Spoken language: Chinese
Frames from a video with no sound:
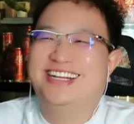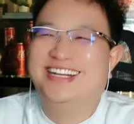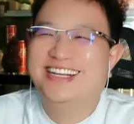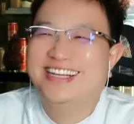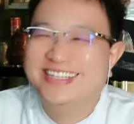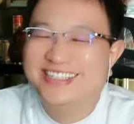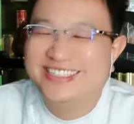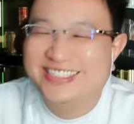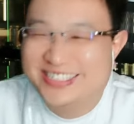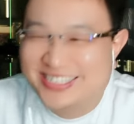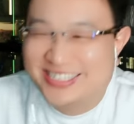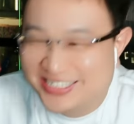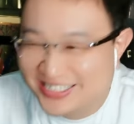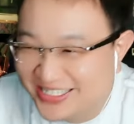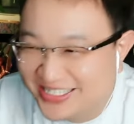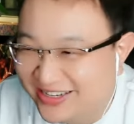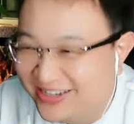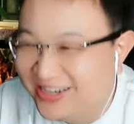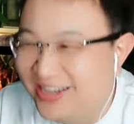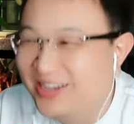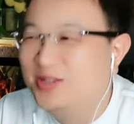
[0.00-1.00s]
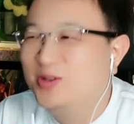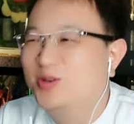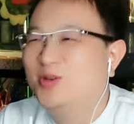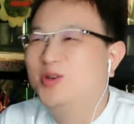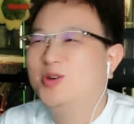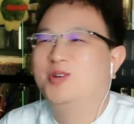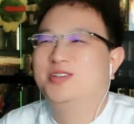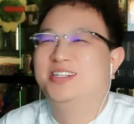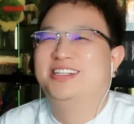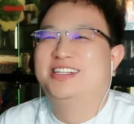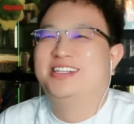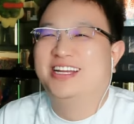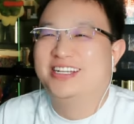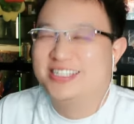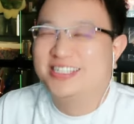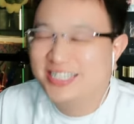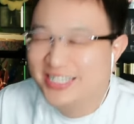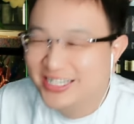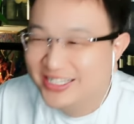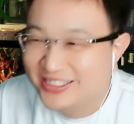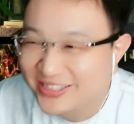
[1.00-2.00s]
你吃香辣牛肉的，他吃
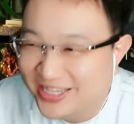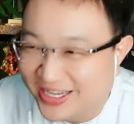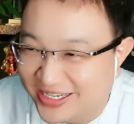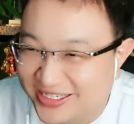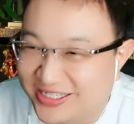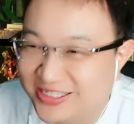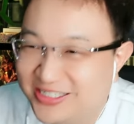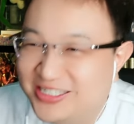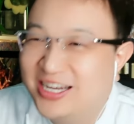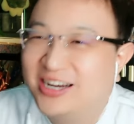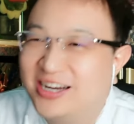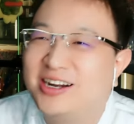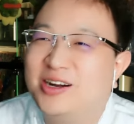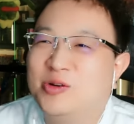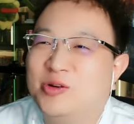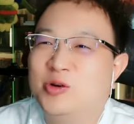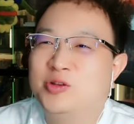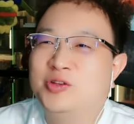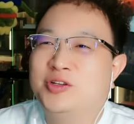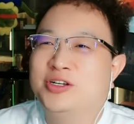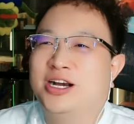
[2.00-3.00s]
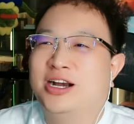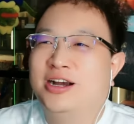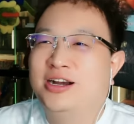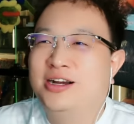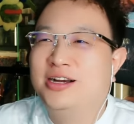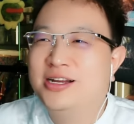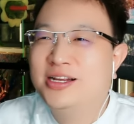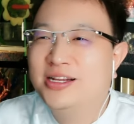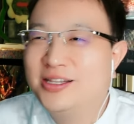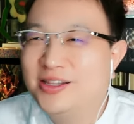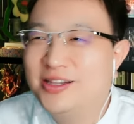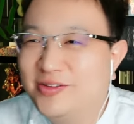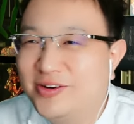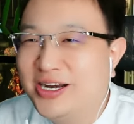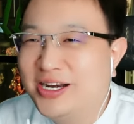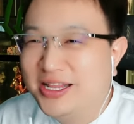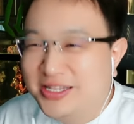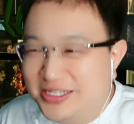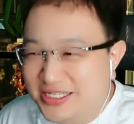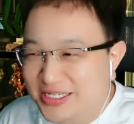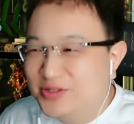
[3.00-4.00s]
他吃加根火腿肠，洛杉
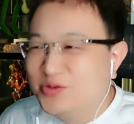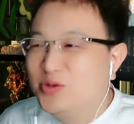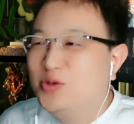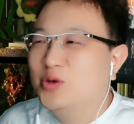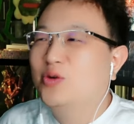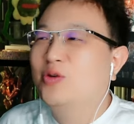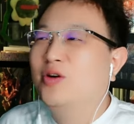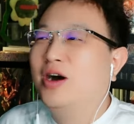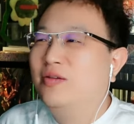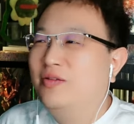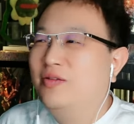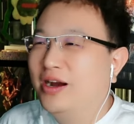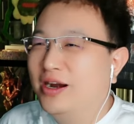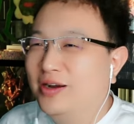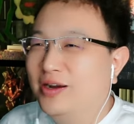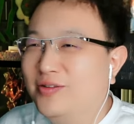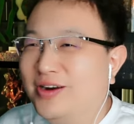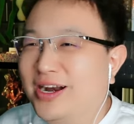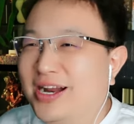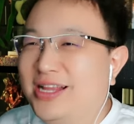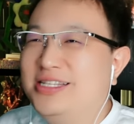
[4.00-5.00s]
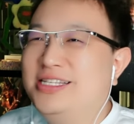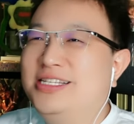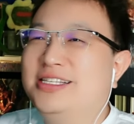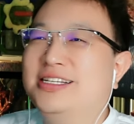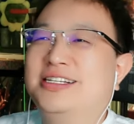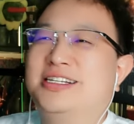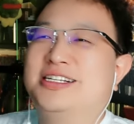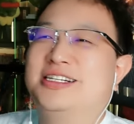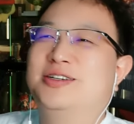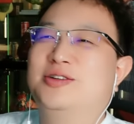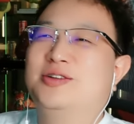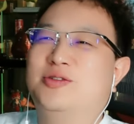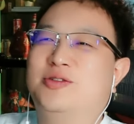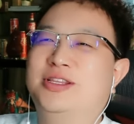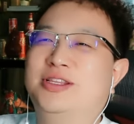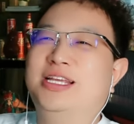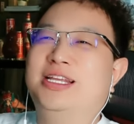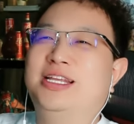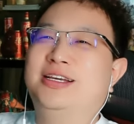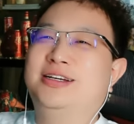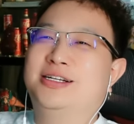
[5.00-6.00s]
矶最有画面，洛杉矶能吃着国
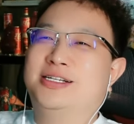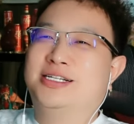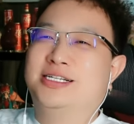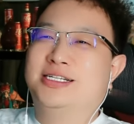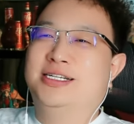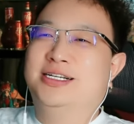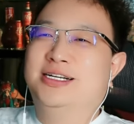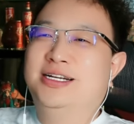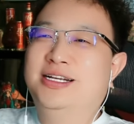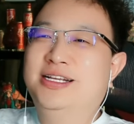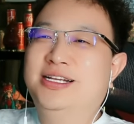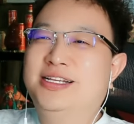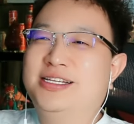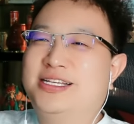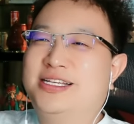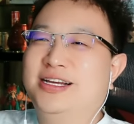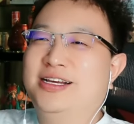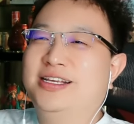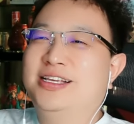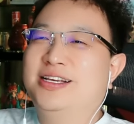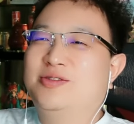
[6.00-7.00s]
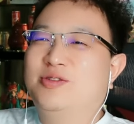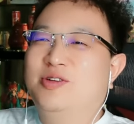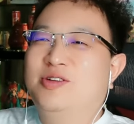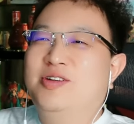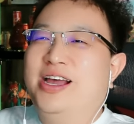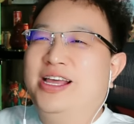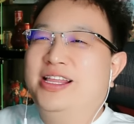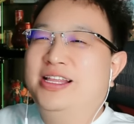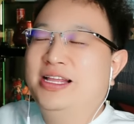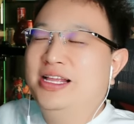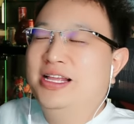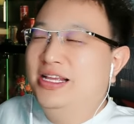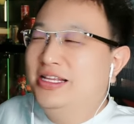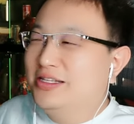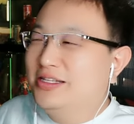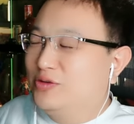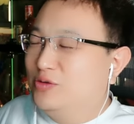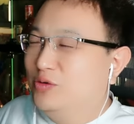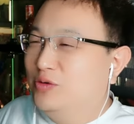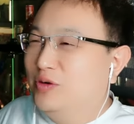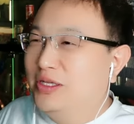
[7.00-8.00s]
内零食，剩下国外
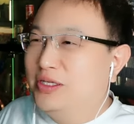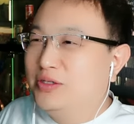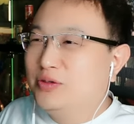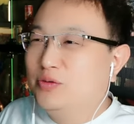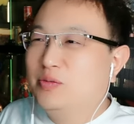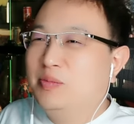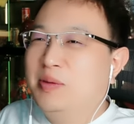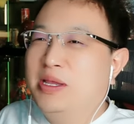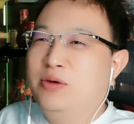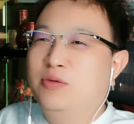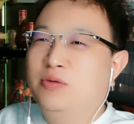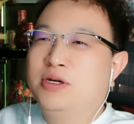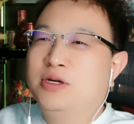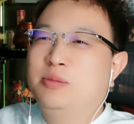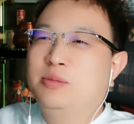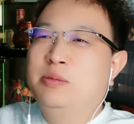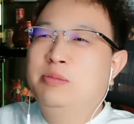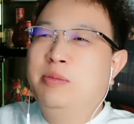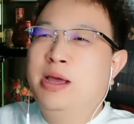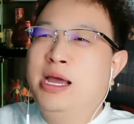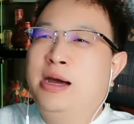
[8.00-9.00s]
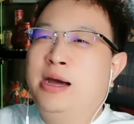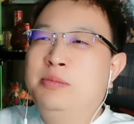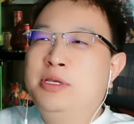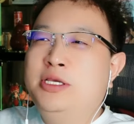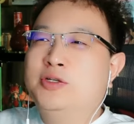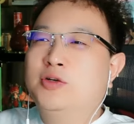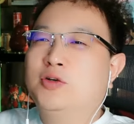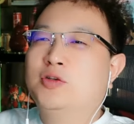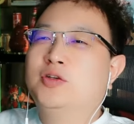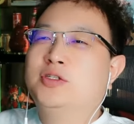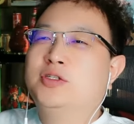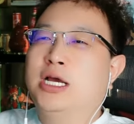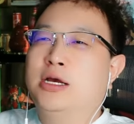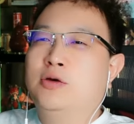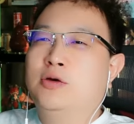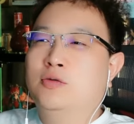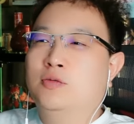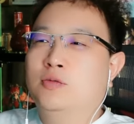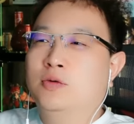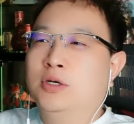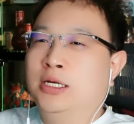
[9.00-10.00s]
国外就美国什么迈阿密州都馋
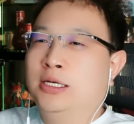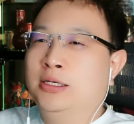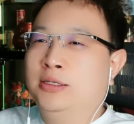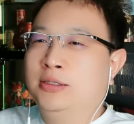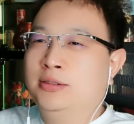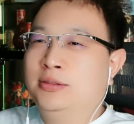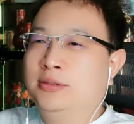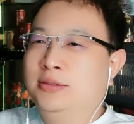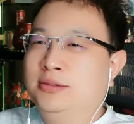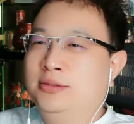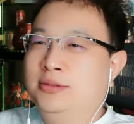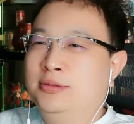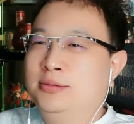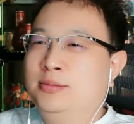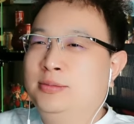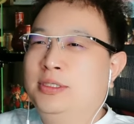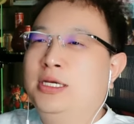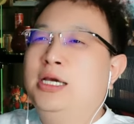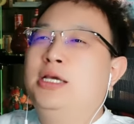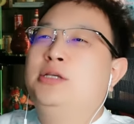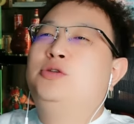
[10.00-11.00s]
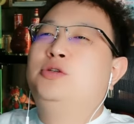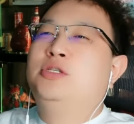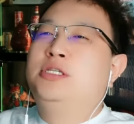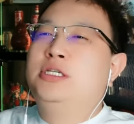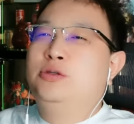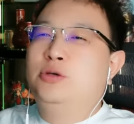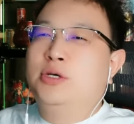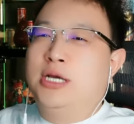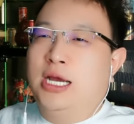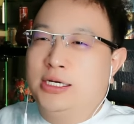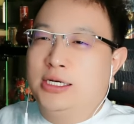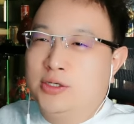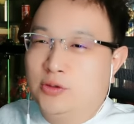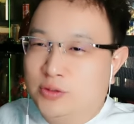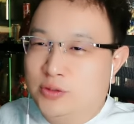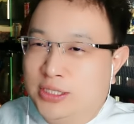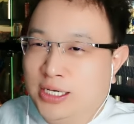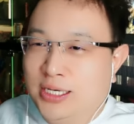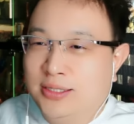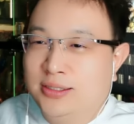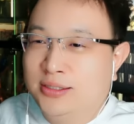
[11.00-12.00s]
哭了，你可以去进去感受一
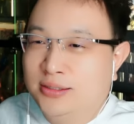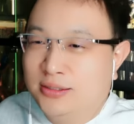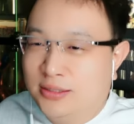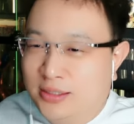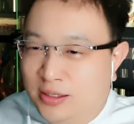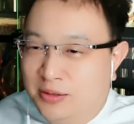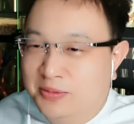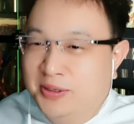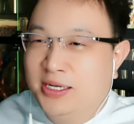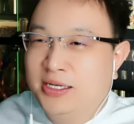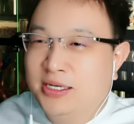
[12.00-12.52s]
下子，好吧？